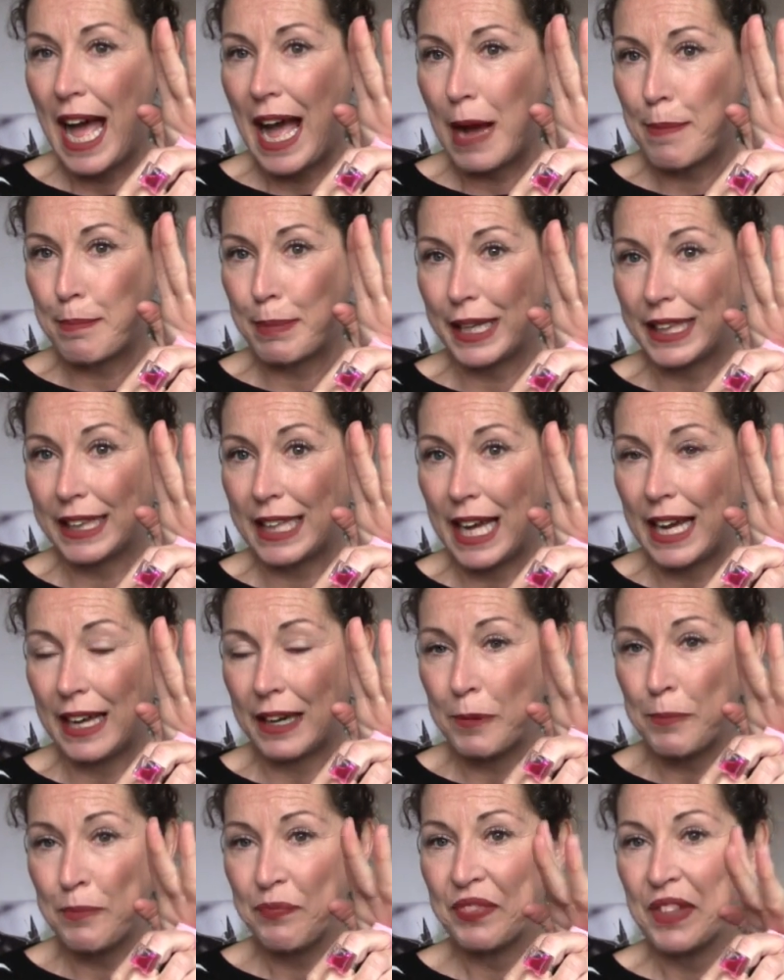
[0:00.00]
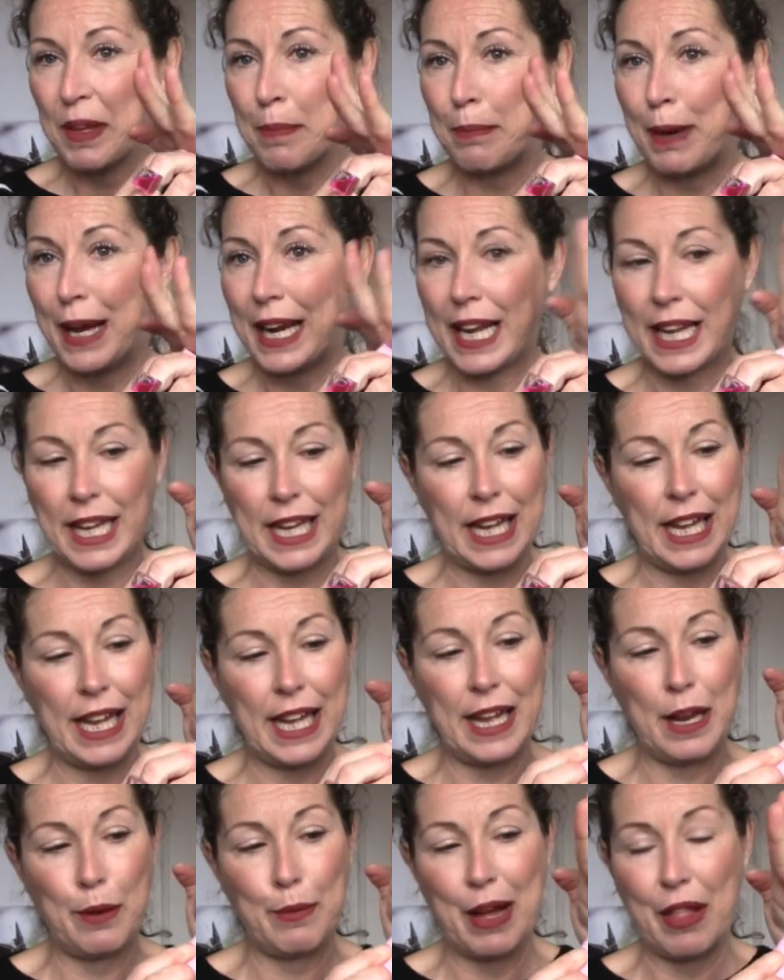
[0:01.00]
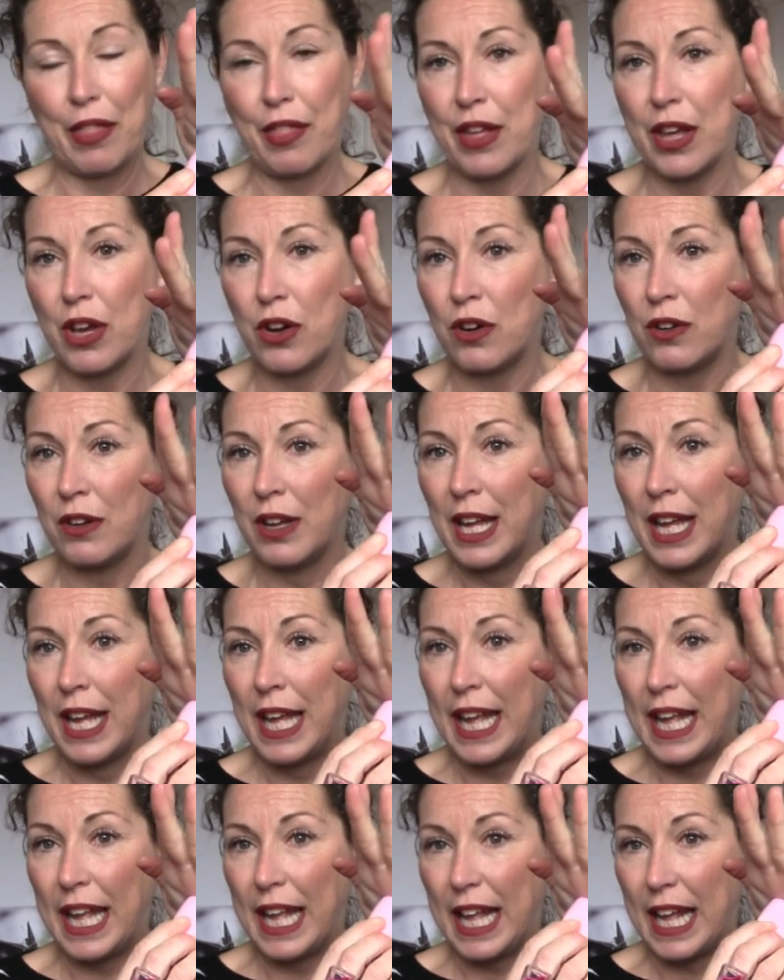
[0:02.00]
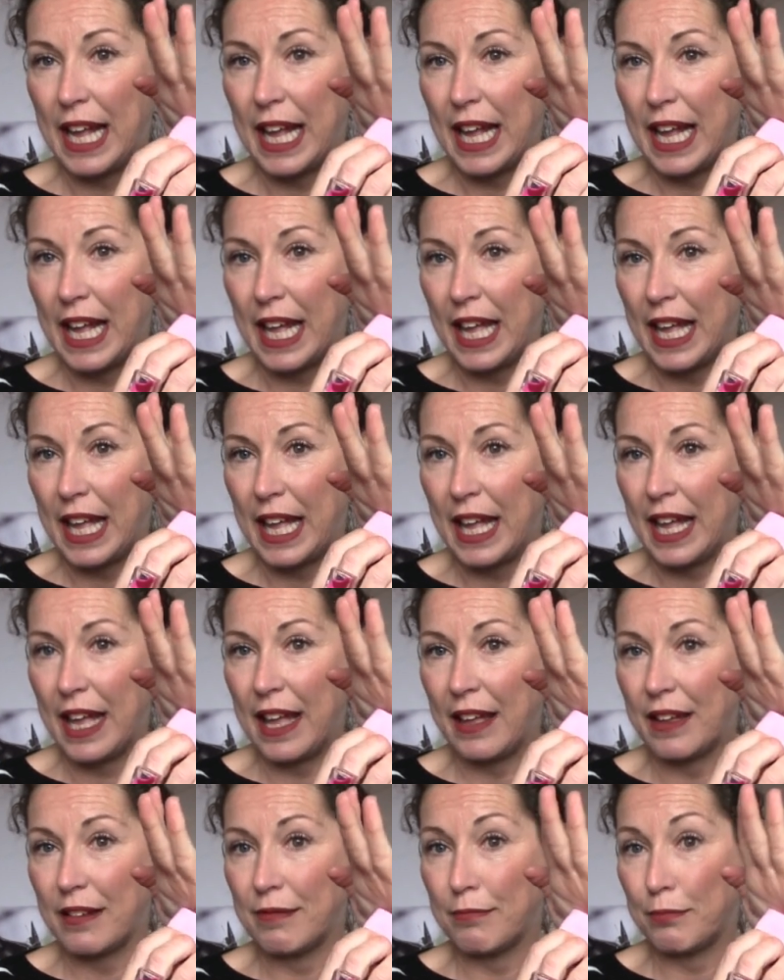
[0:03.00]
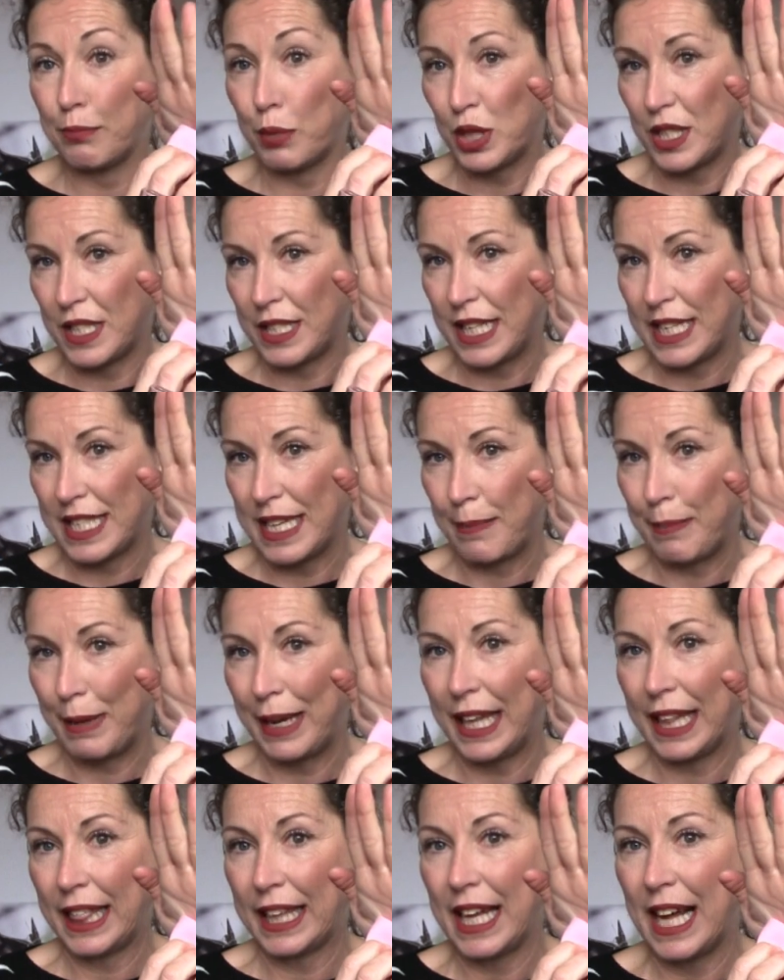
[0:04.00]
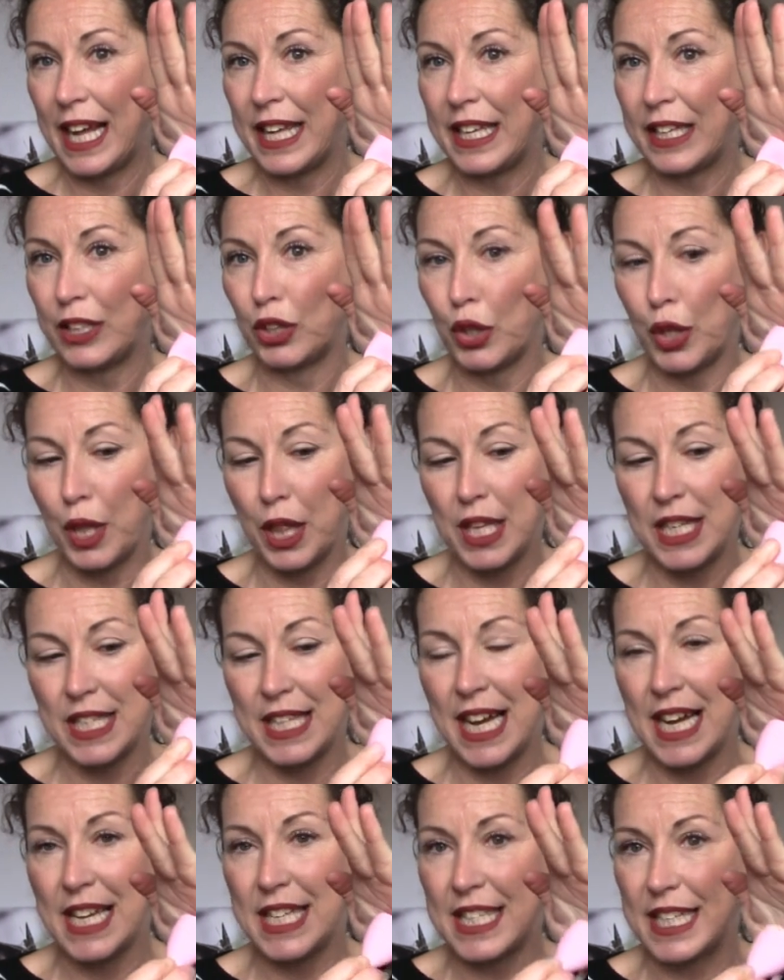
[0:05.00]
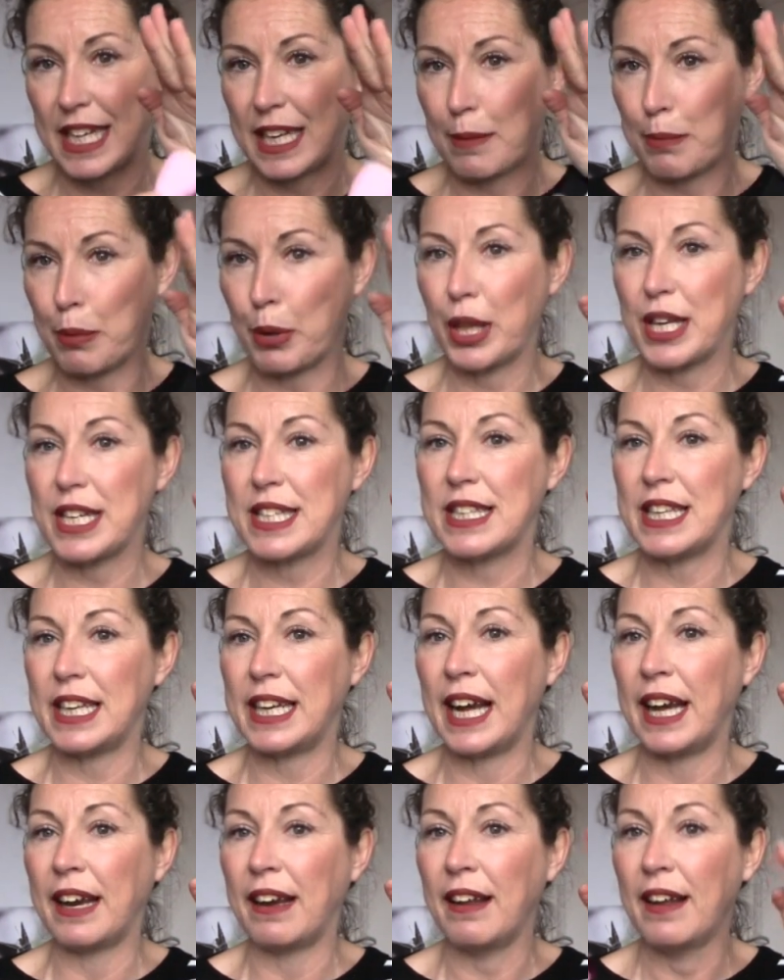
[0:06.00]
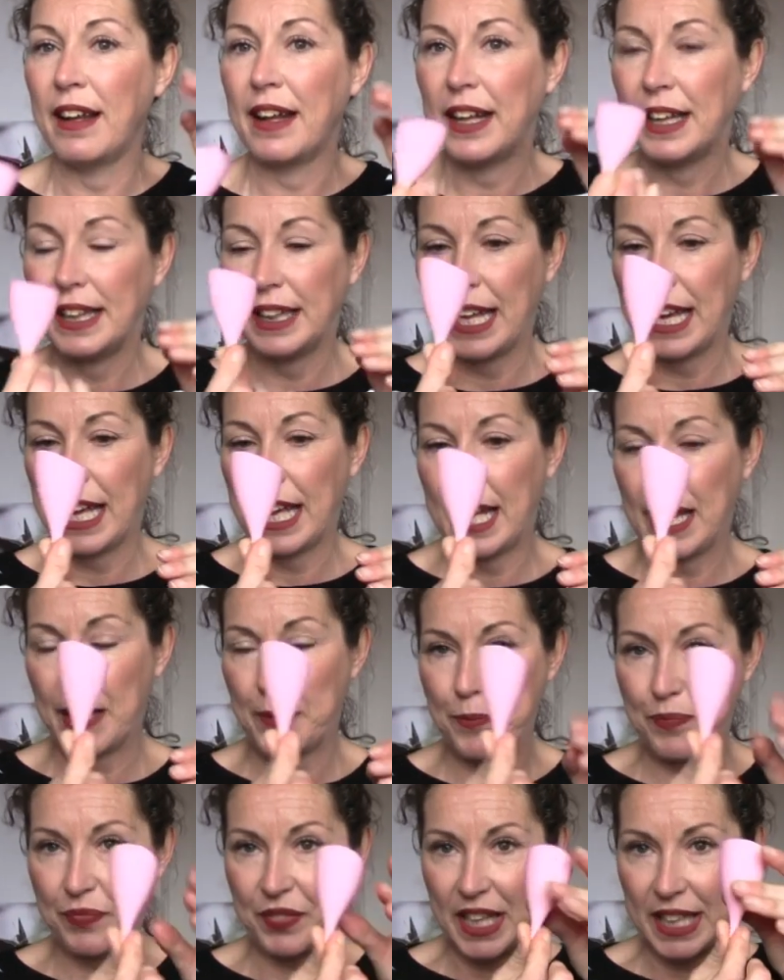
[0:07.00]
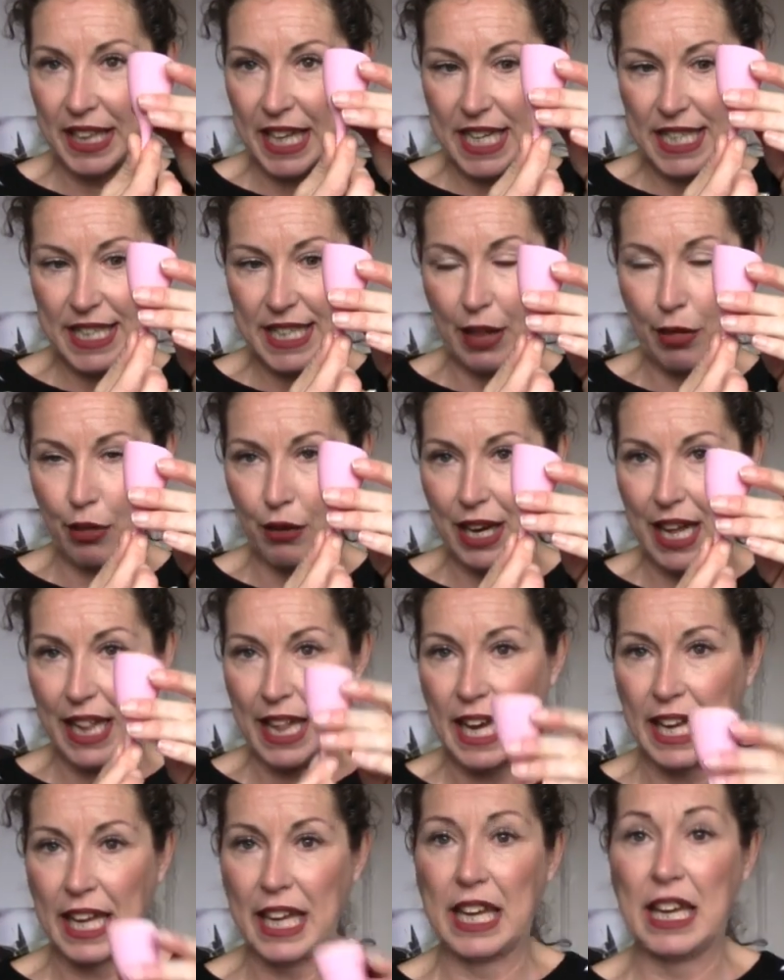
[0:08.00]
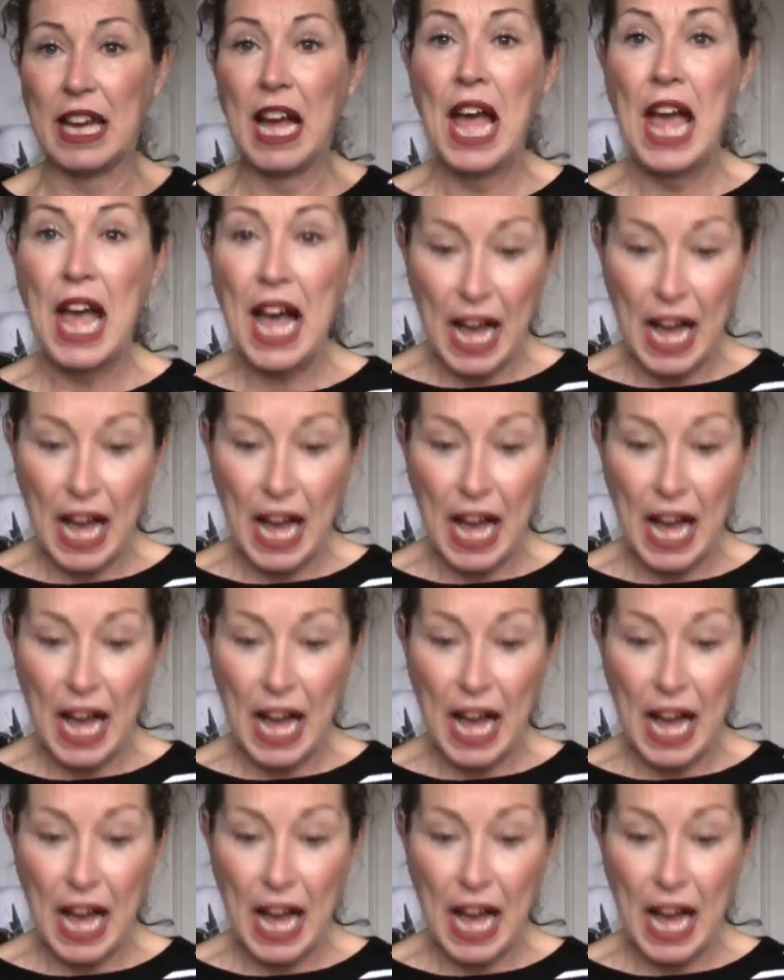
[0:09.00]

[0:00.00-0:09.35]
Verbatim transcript: apretar para que el vacío eh, pues desaparezca y entonces ya sí que podéis tirar de, esta zona de aquí.